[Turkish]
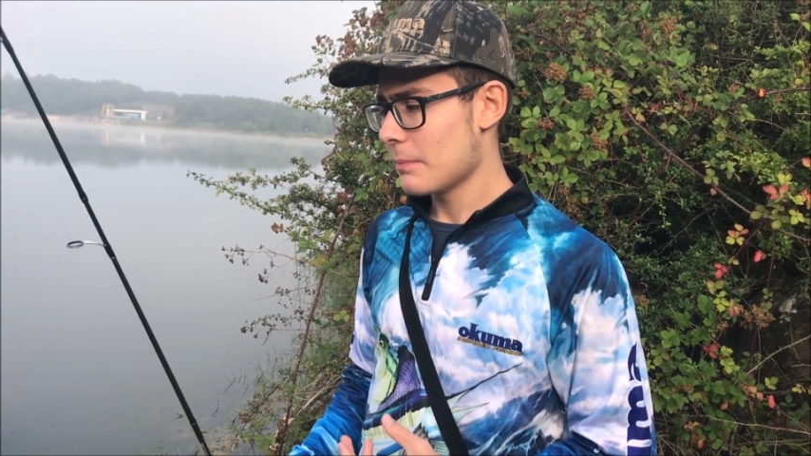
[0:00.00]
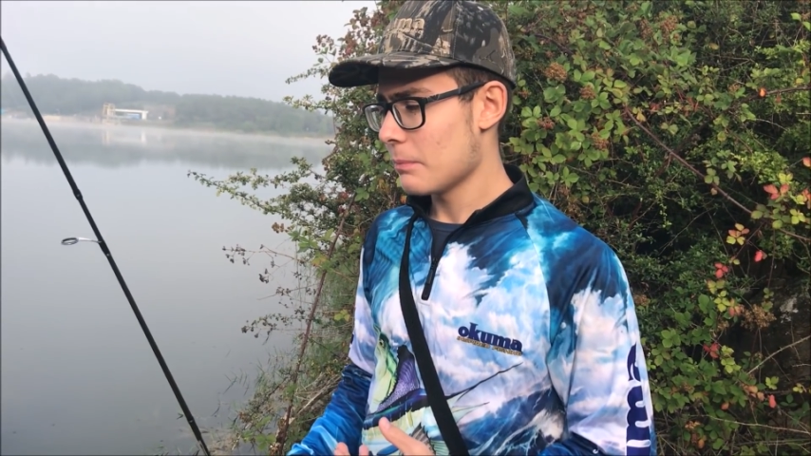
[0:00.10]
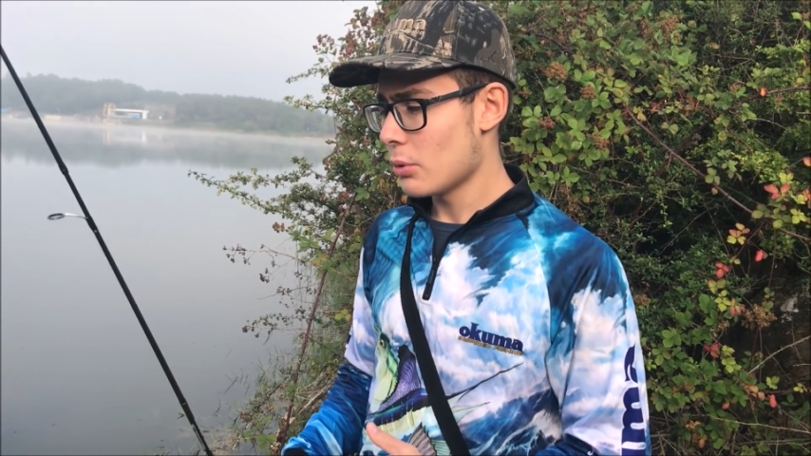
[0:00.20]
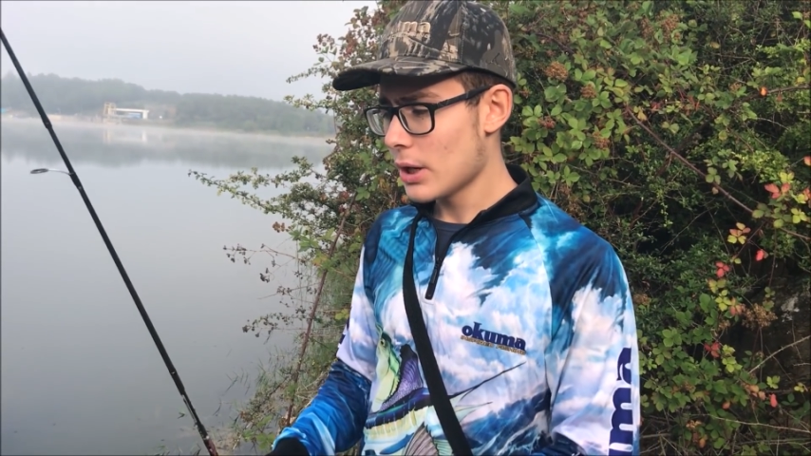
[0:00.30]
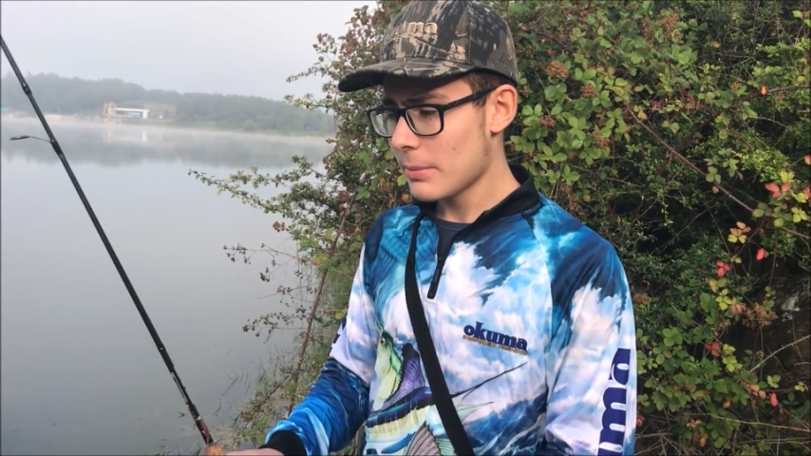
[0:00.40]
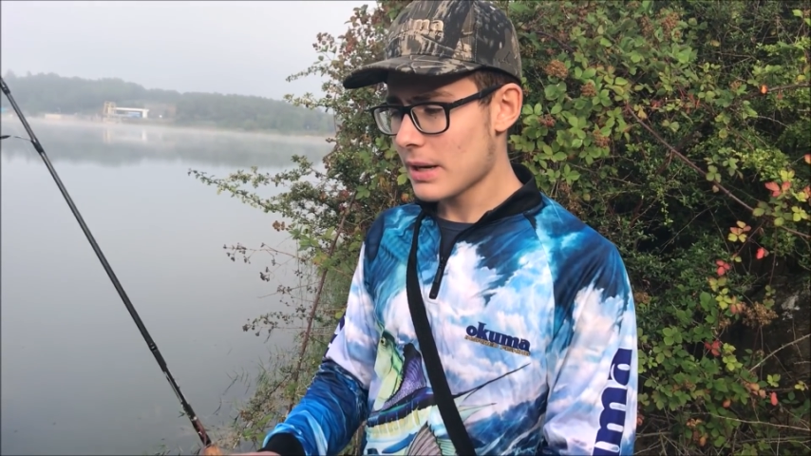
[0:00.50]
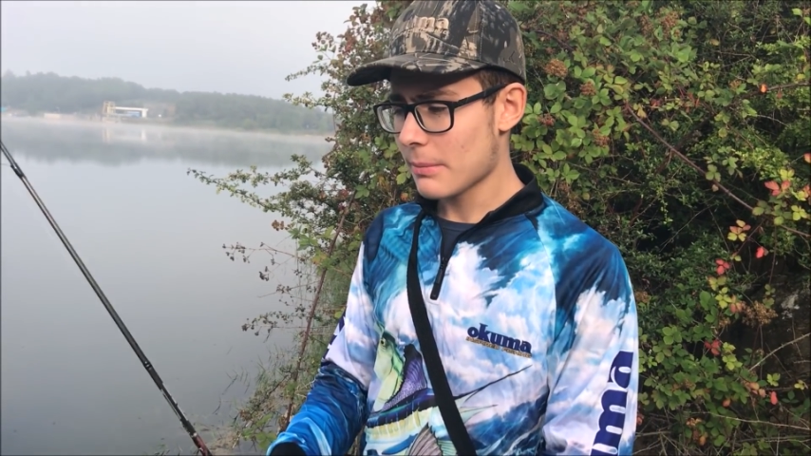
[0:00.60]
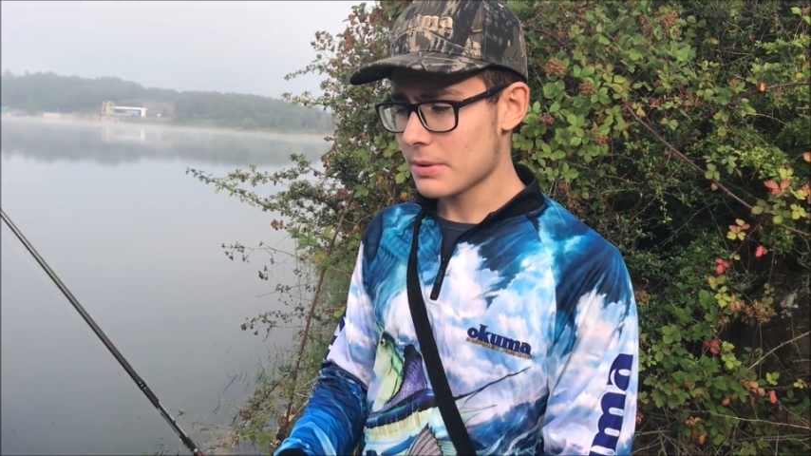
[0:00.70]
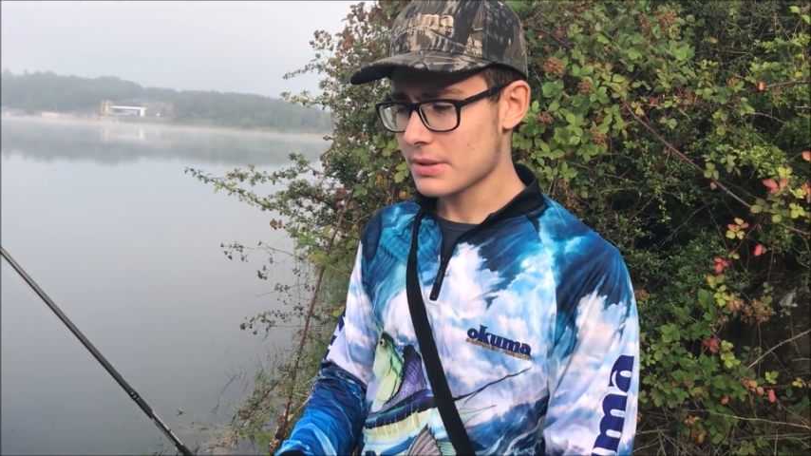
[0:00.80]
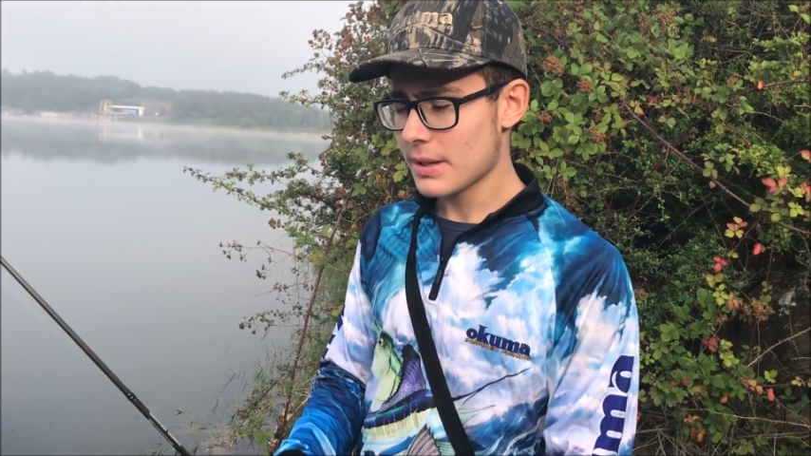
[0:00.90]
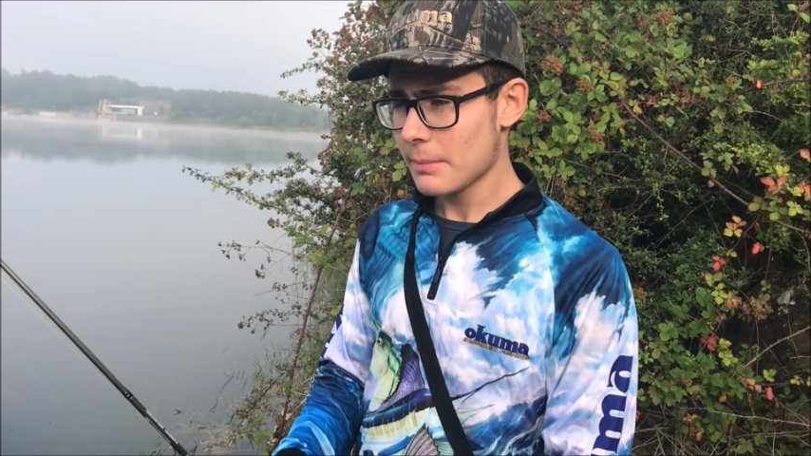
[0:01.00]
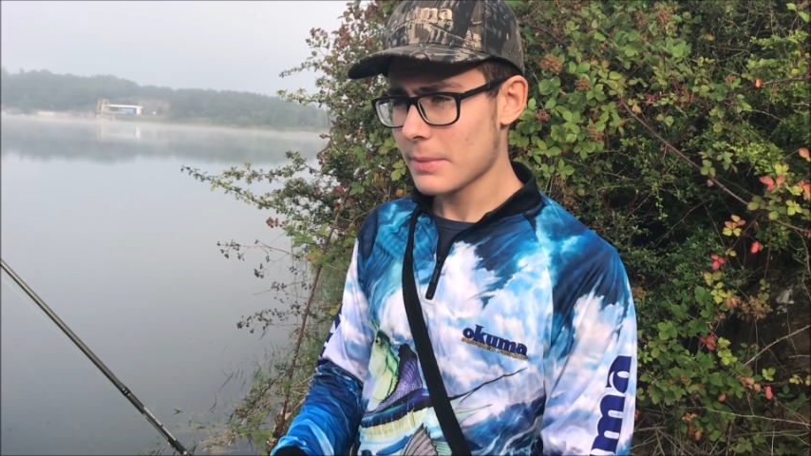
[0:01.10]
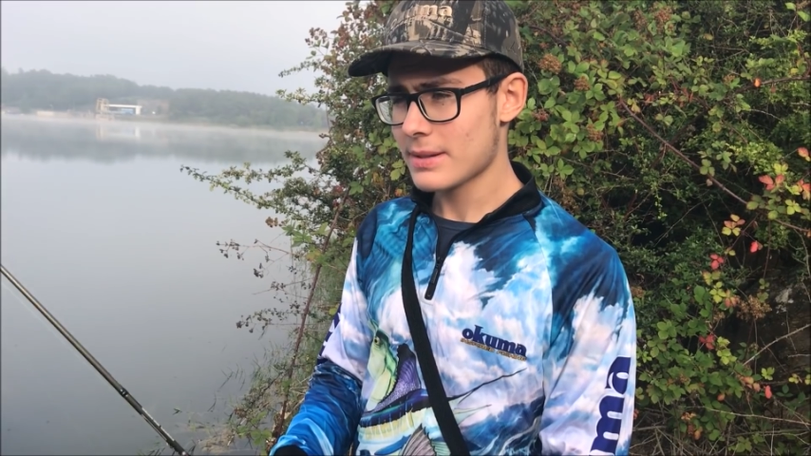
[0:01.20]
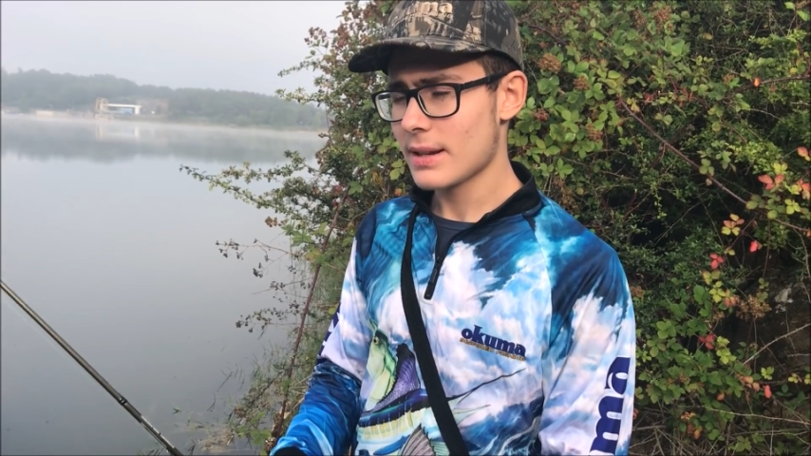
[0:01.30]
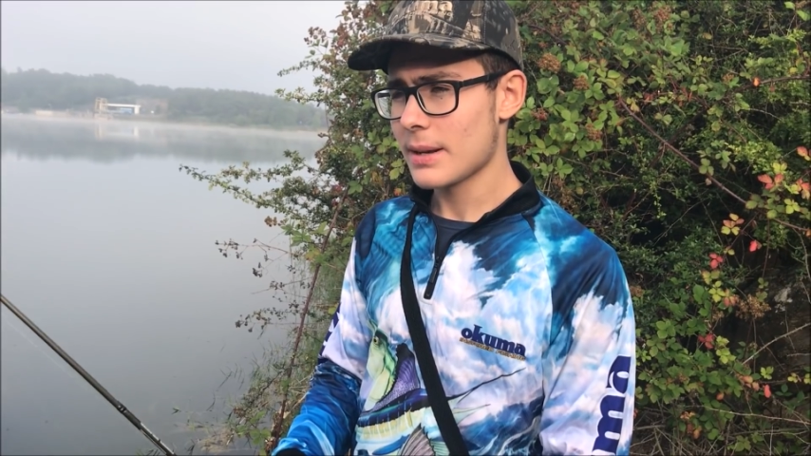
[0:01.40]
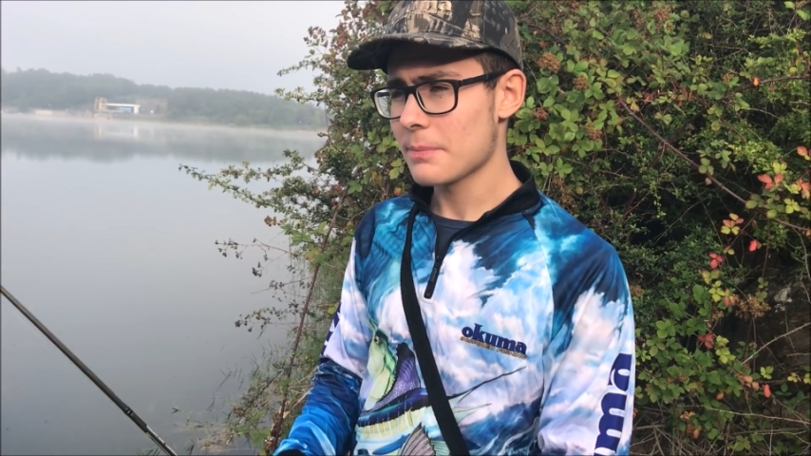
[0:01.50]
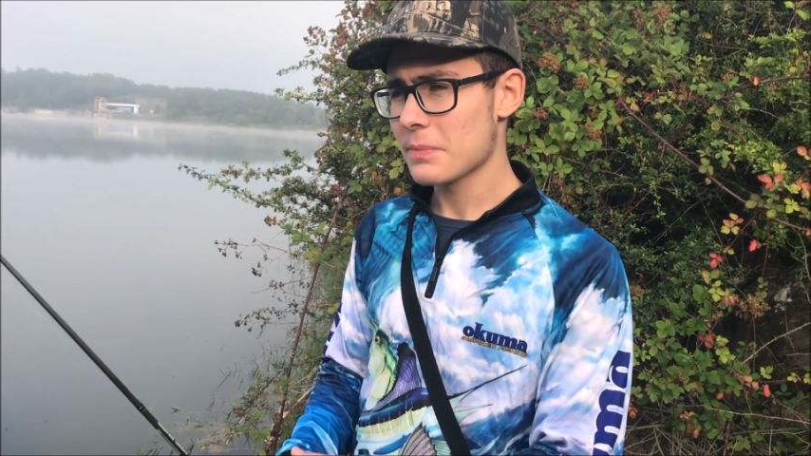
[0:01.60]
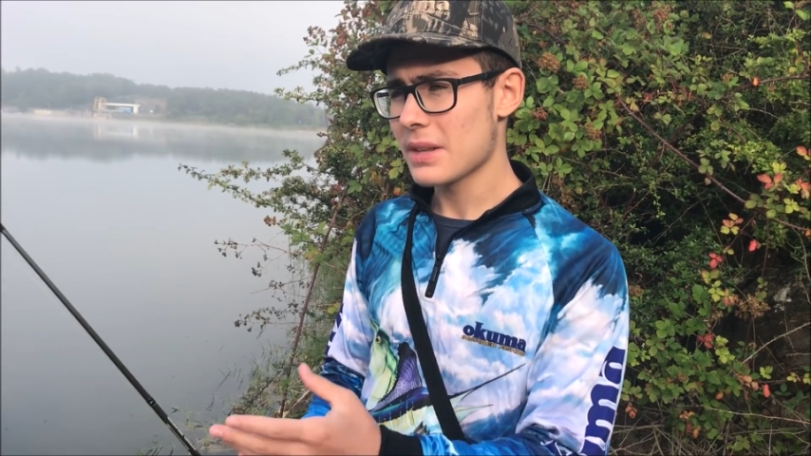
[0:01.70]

böyle bir kamışta mesela